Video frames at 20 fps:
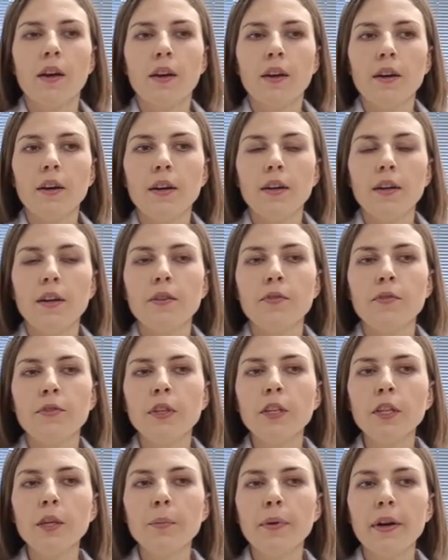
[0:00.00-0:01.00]
E,
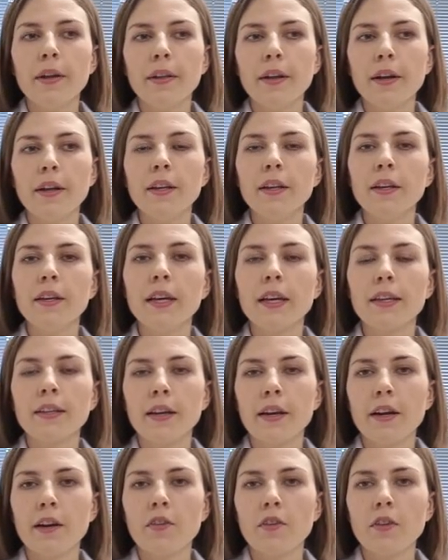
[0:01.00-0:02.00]
wyniki badań jak
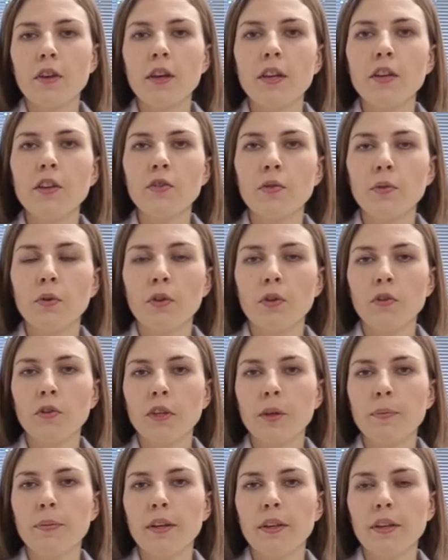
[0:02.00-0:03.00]
na razie nie są
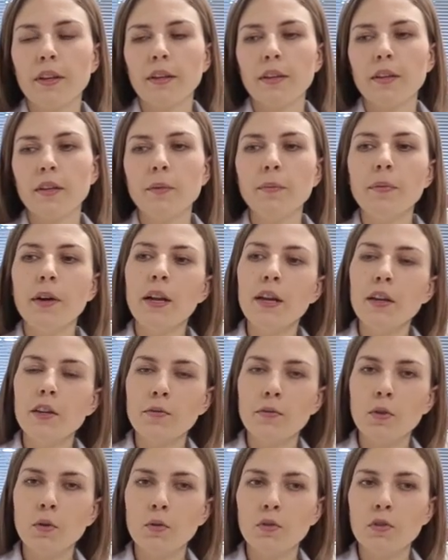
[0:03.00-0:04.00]
chronione patentem, ale
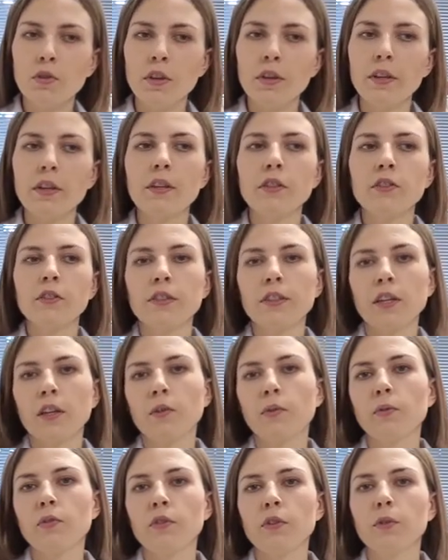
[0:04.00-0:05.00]
niewykluczone, że
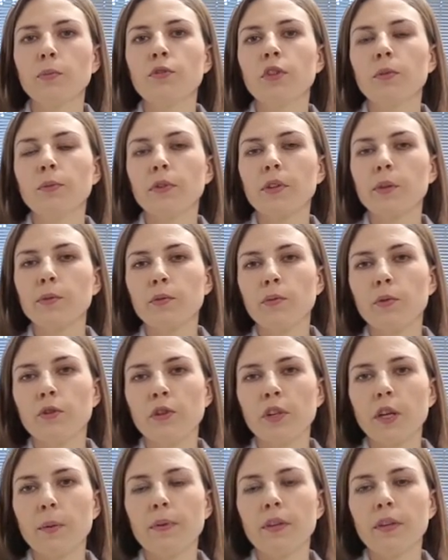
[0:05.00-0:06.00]
staną się przedmiotem
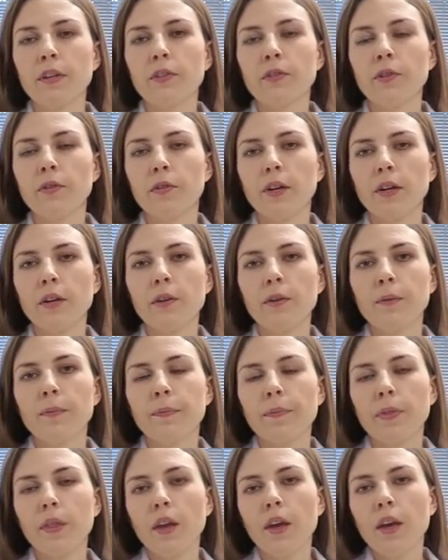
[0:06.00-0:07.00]
zgłoszenia patentowego.
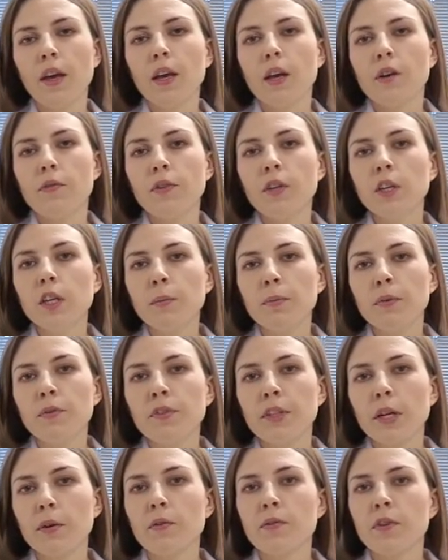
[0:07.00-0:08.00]
Wyniki
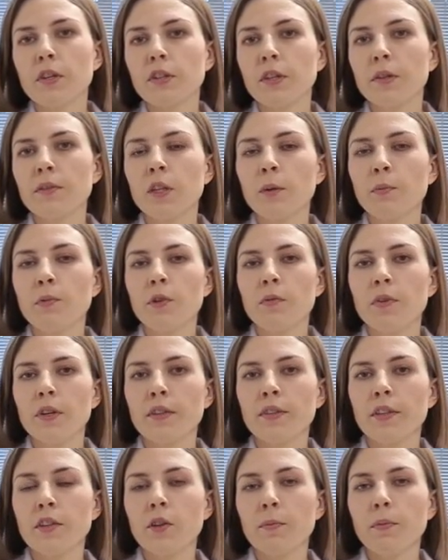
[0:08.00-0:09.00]
powstały w Warszawskim
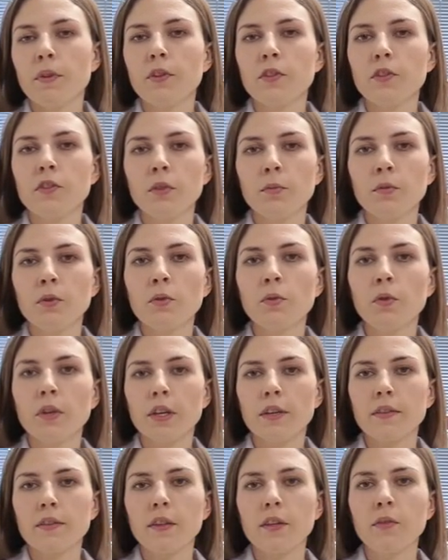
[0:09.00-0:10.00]
Uniwersytecie Medycznym, który
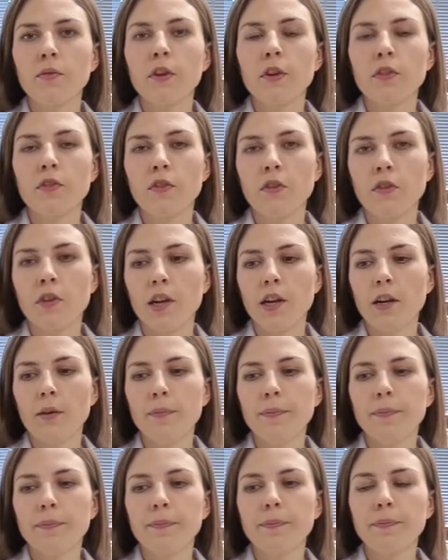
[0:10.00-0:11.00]
jest ich właścicielem.